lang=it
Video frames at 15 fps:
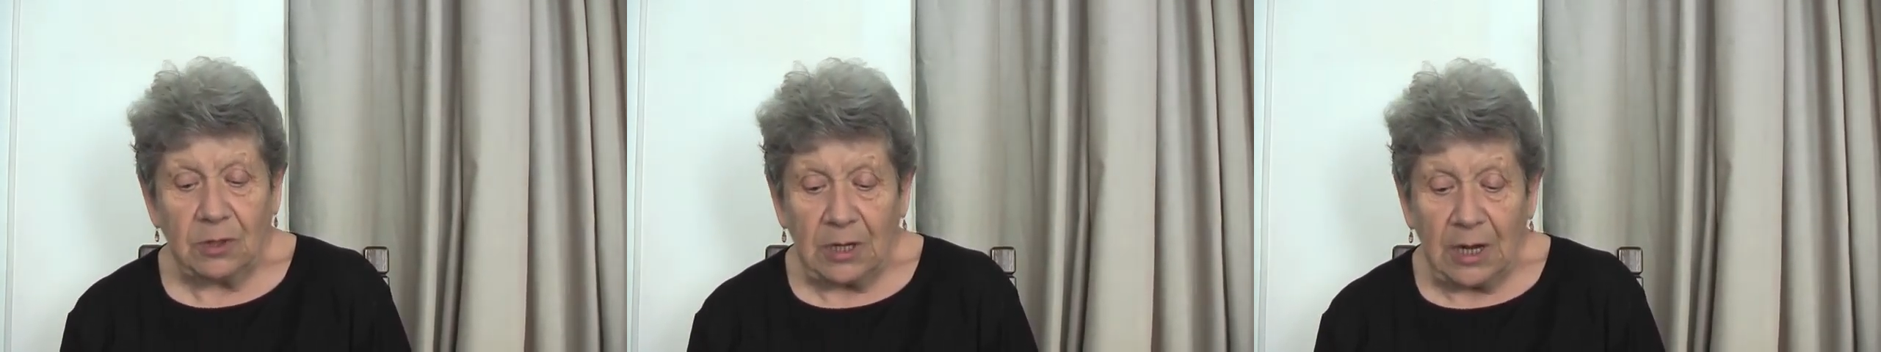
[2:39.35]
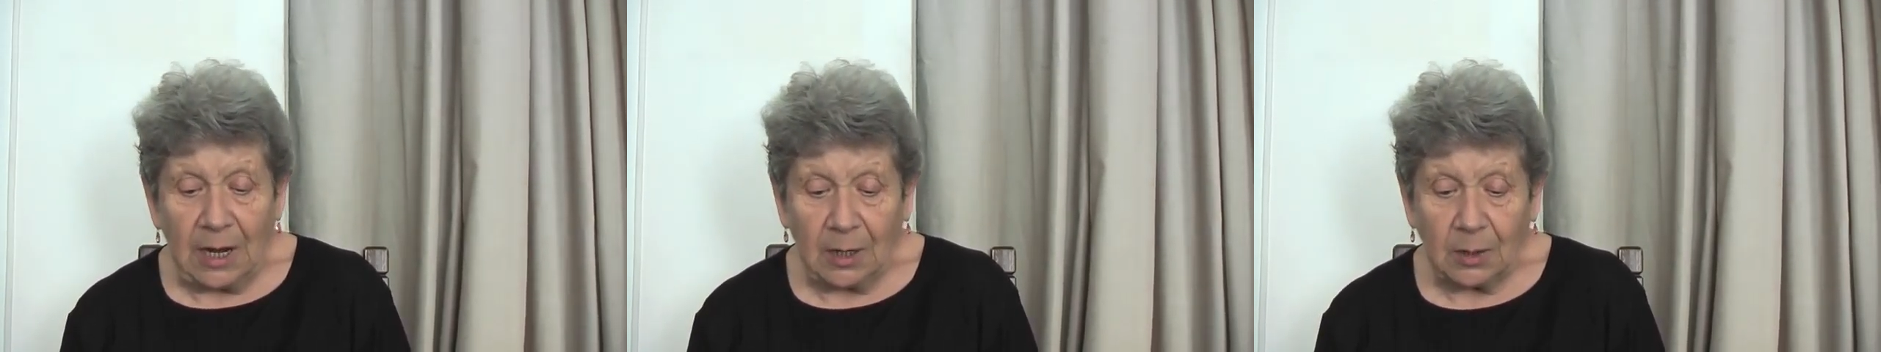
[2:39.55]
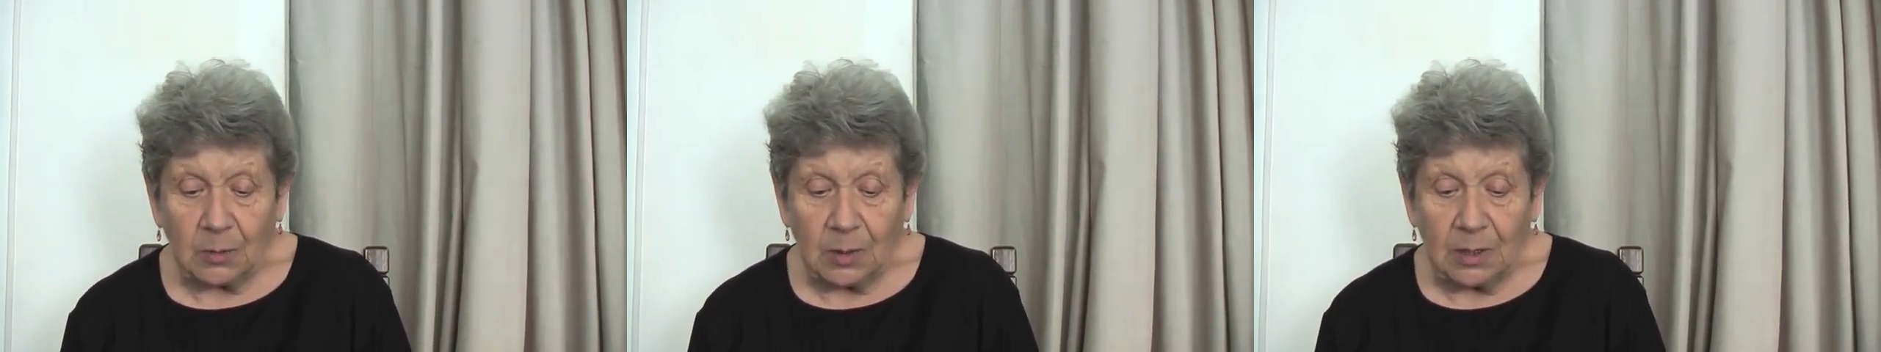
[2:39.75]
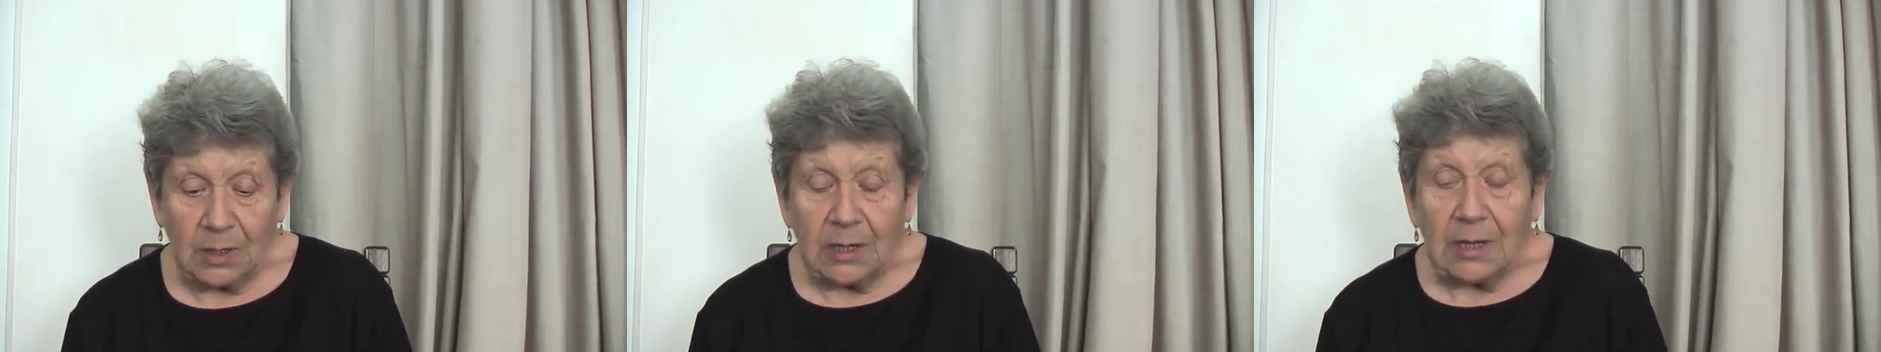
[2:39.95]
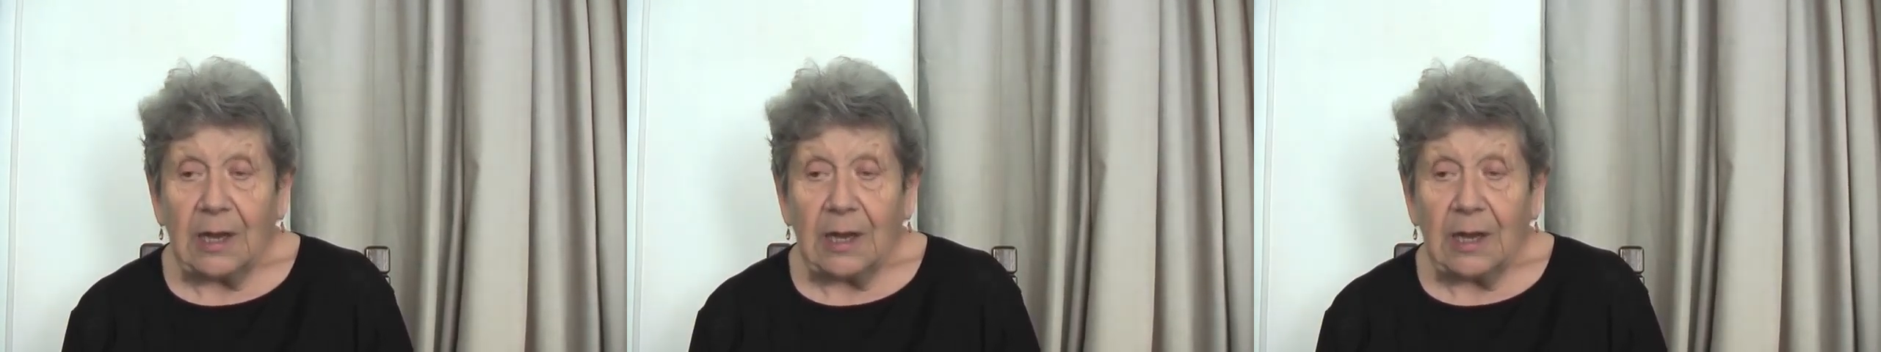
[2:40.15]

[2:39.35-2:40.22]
di acqua